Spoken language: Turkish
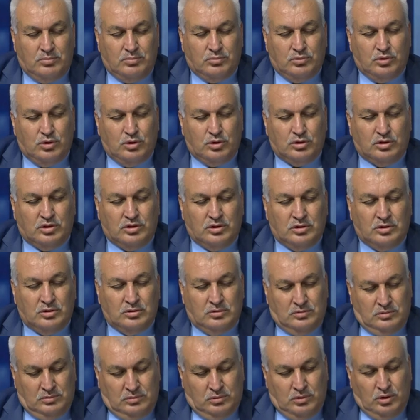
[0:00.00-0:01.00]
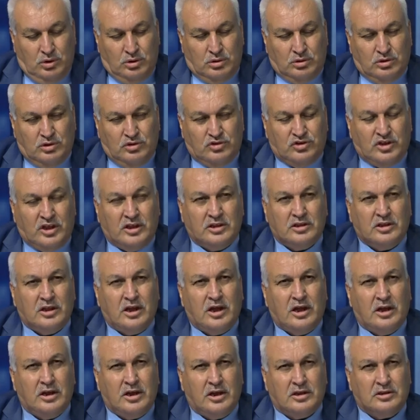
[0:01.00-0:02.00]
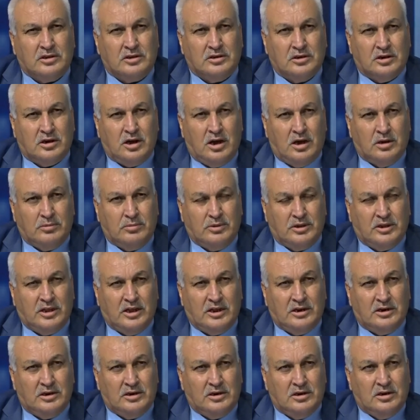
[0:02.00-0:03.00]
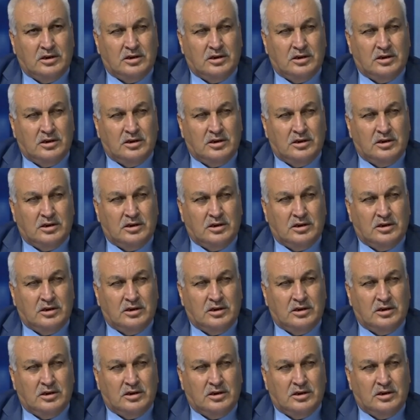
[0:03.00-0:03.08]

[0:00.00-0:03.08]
4, 4 Nisan'da hayatını kaybeden